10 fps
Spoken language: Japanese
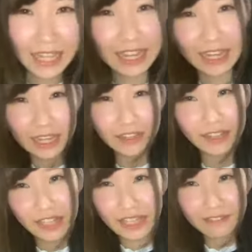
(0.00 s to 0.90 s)
うはい、あ
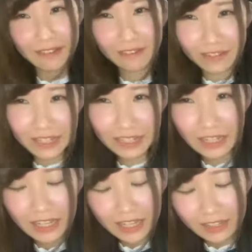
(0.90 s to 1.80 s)
とは今
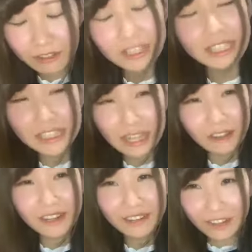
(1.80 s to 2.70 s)
告知し
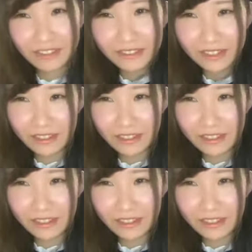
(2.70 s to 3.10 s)
たオンリーファイブ